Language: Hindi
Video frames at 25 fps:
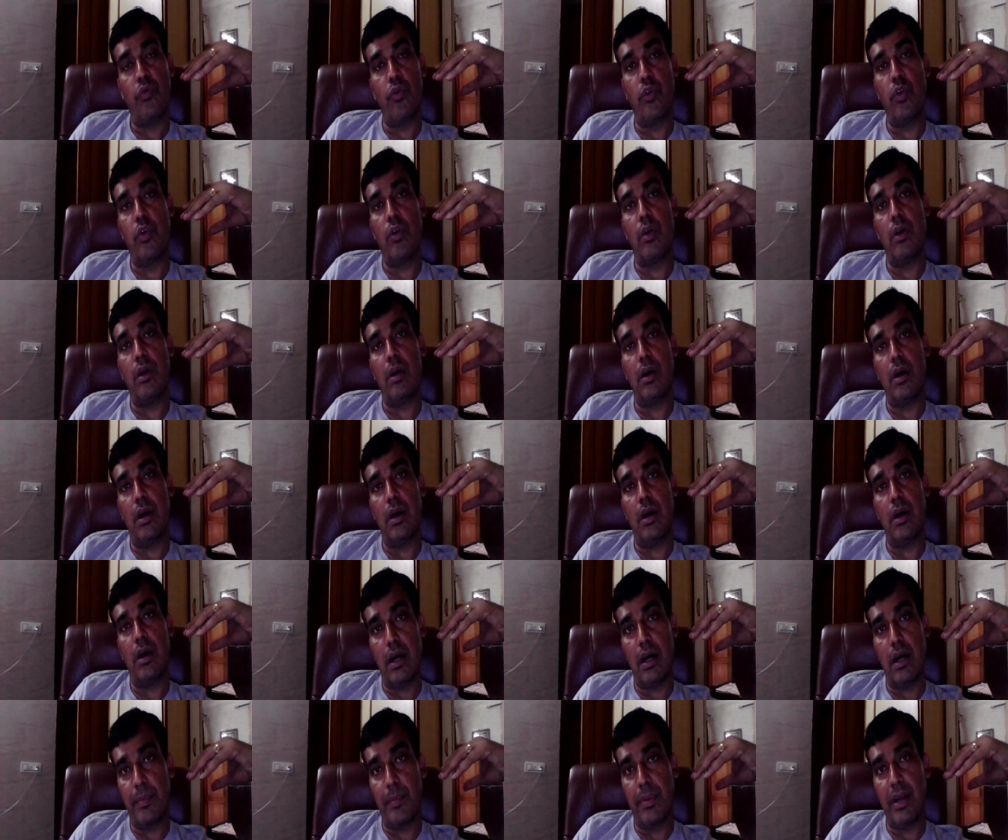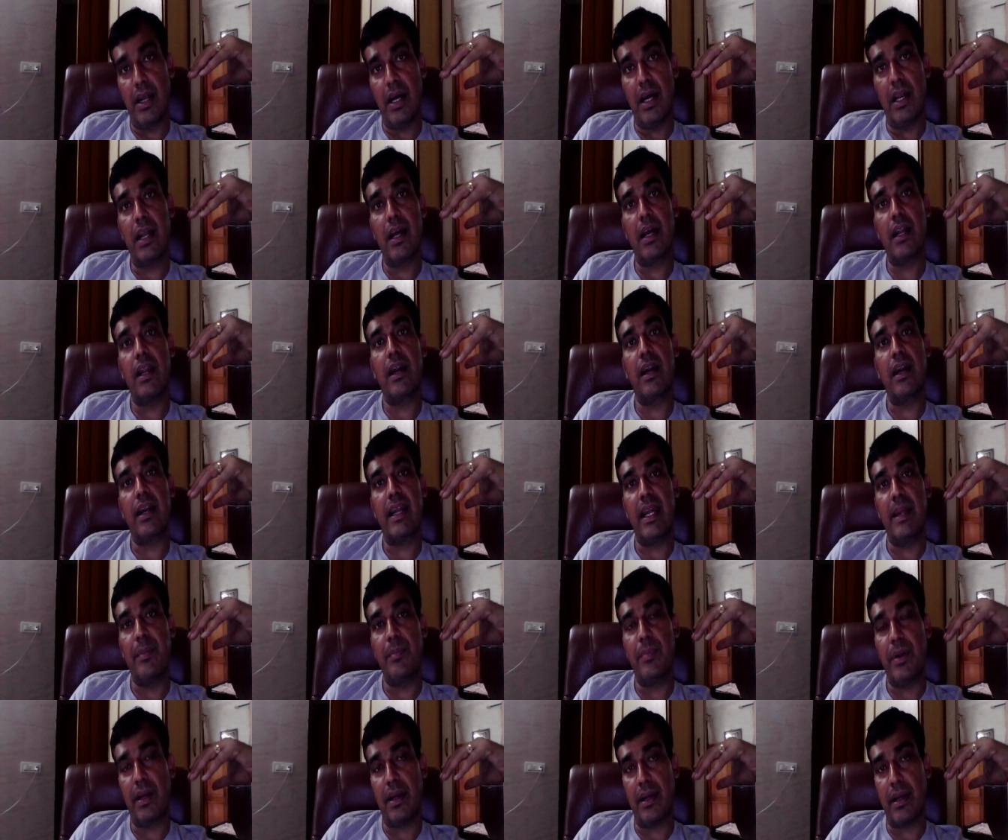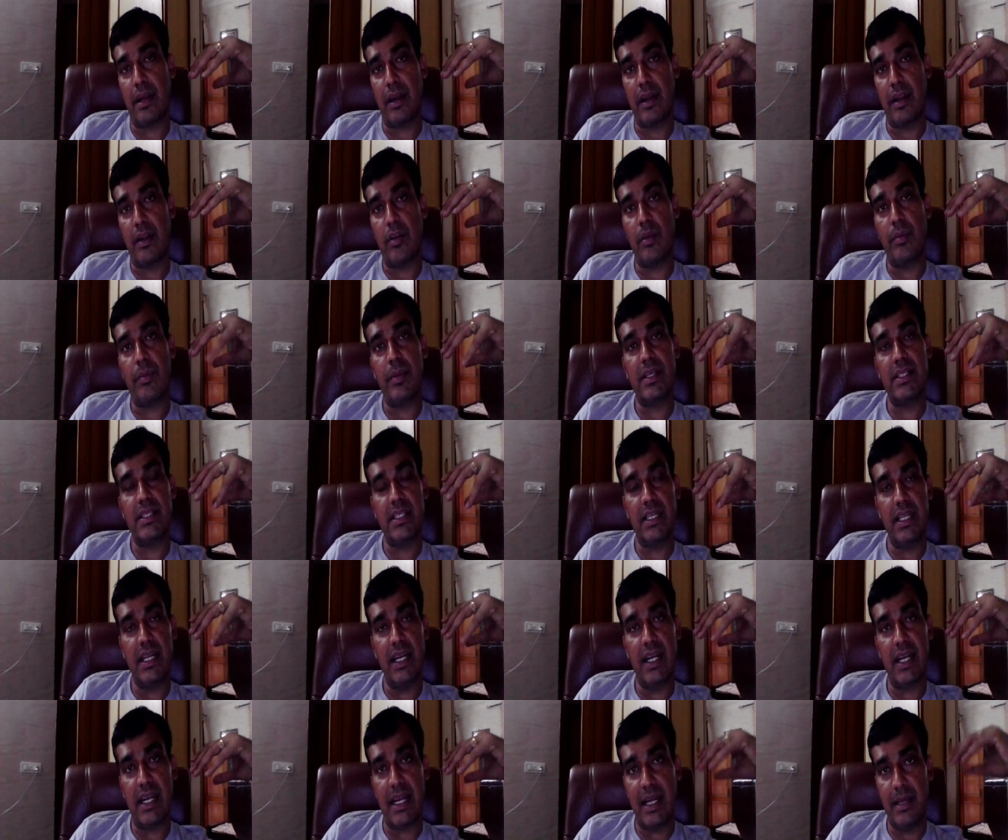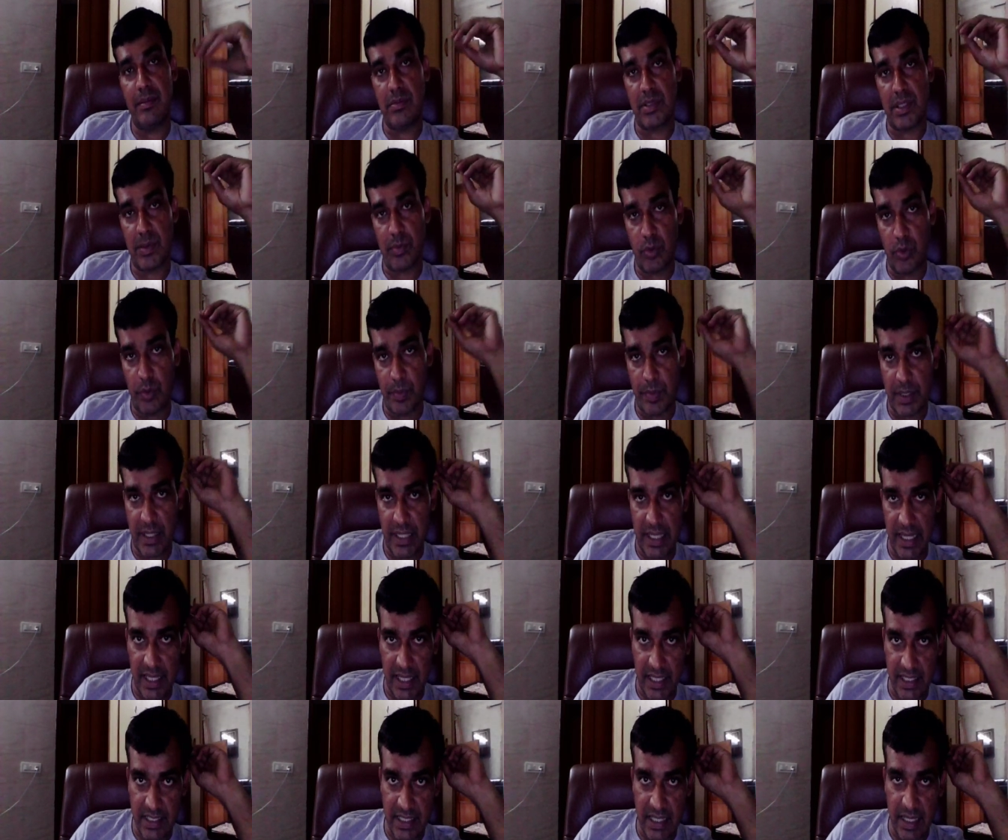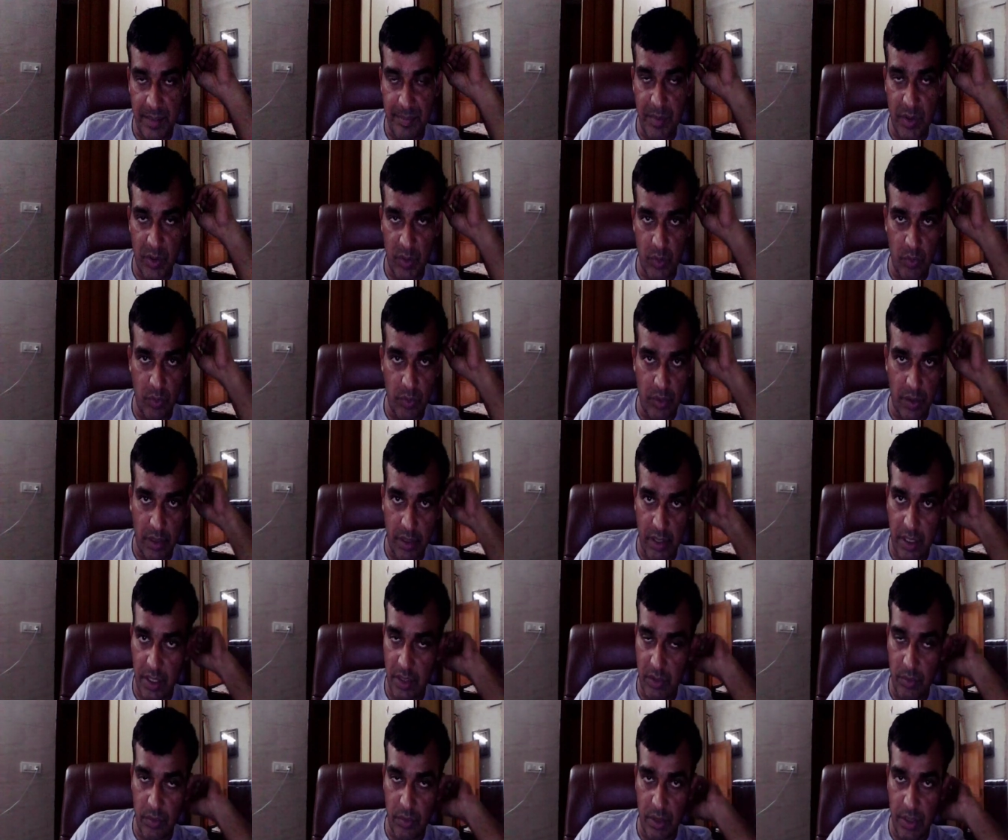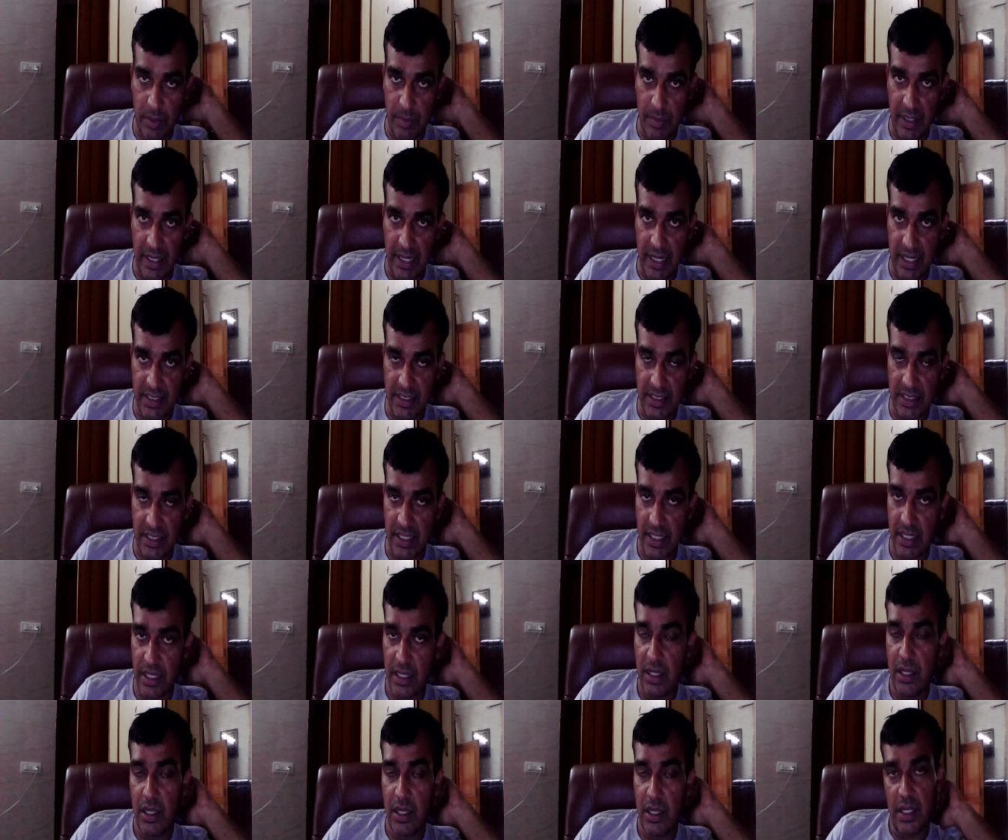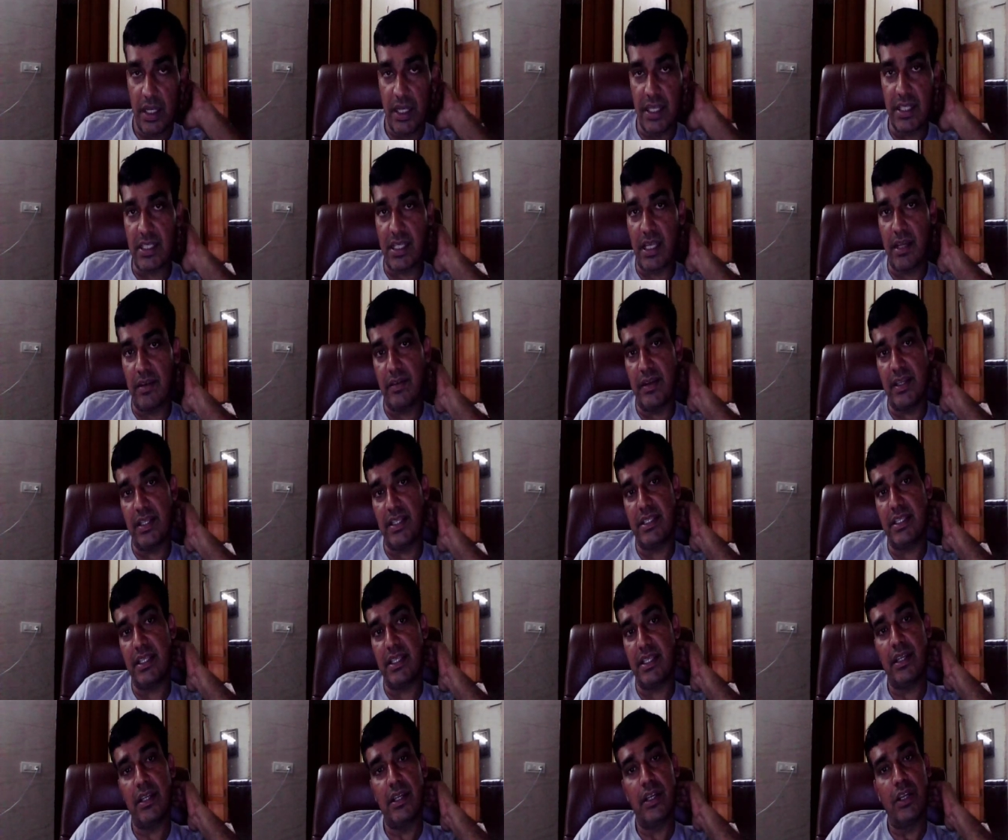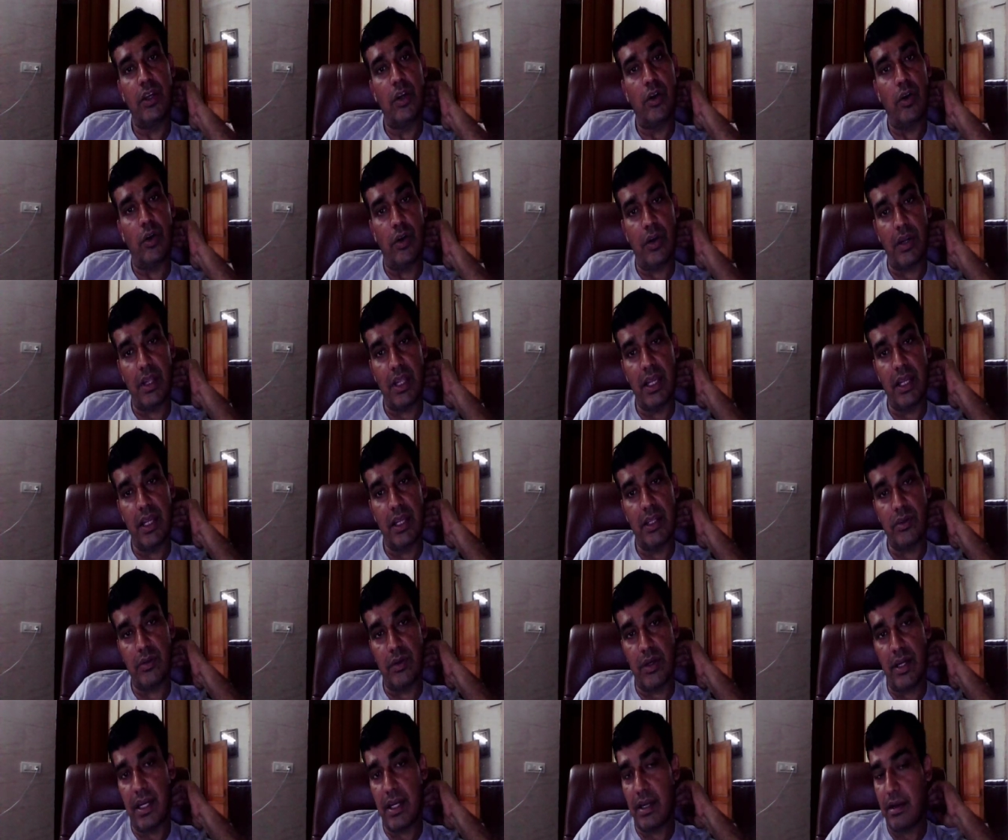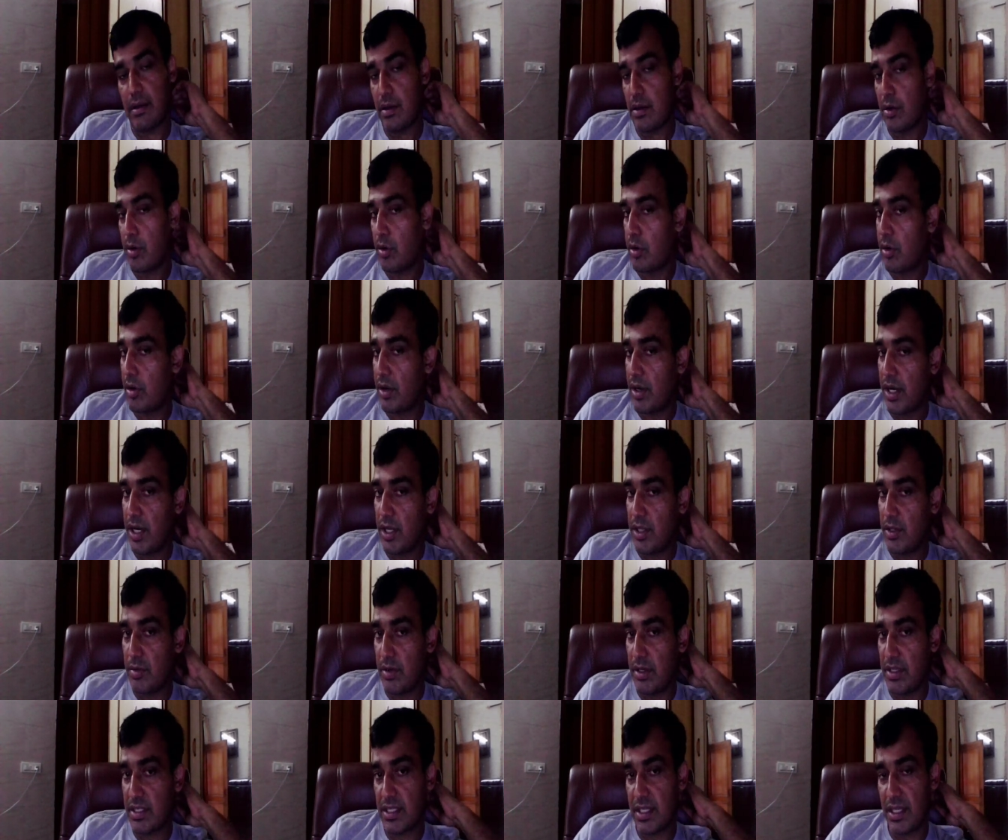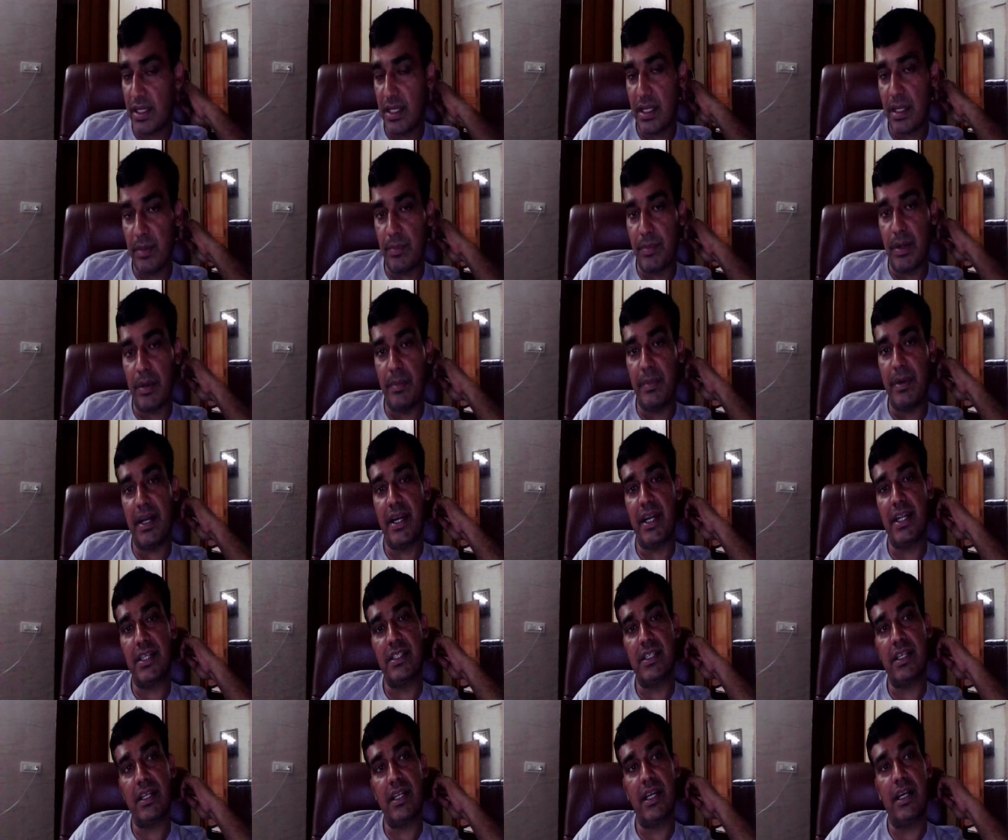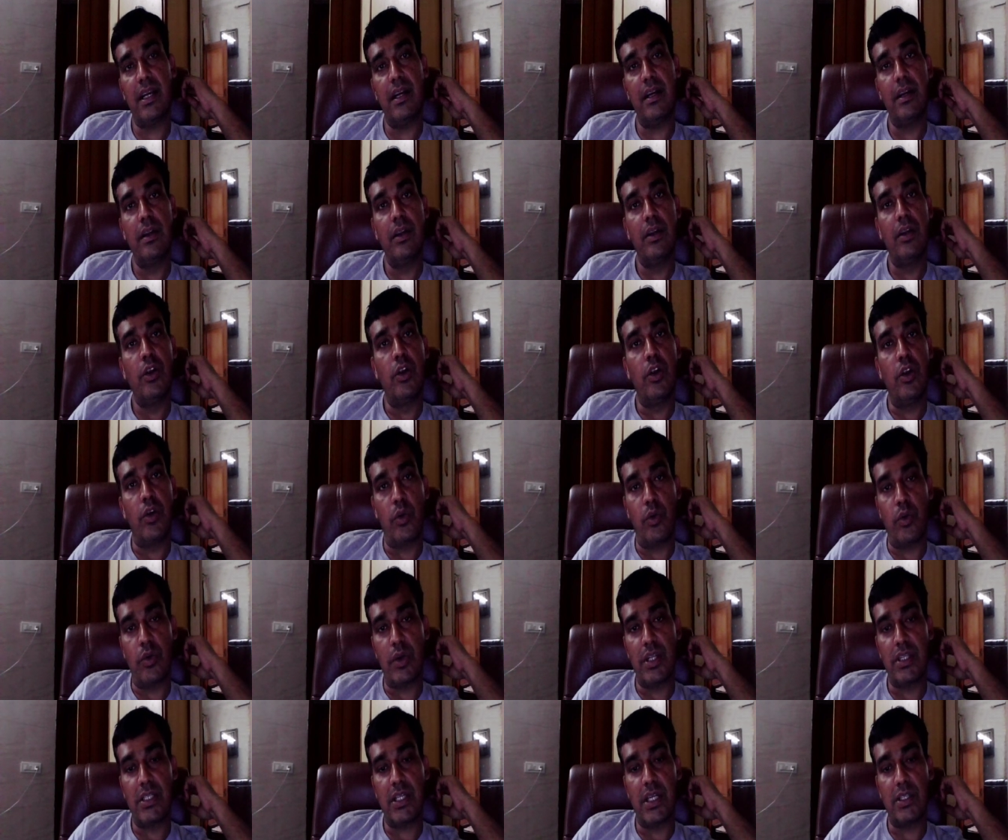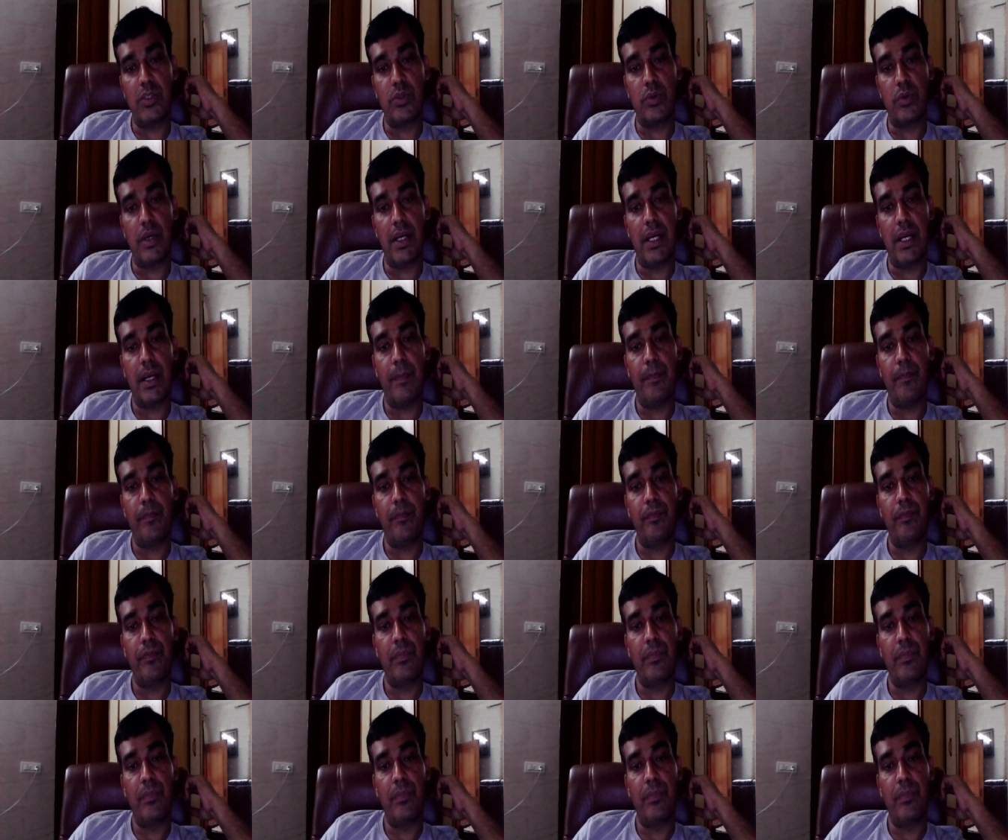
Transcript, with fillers: वो अपन अलग अलग टाइम पे कर रहे हैं और बेसिकली टाइम सबको पता है कि इस टाइम पे क्यों कर रहे हैं क्योंकि अभी इलेक्शन है इसकी वजह से और ये जो है ऑलरेडी जो है इसकी इम्प्लीमेंटेशन का नोटिस आ चुका है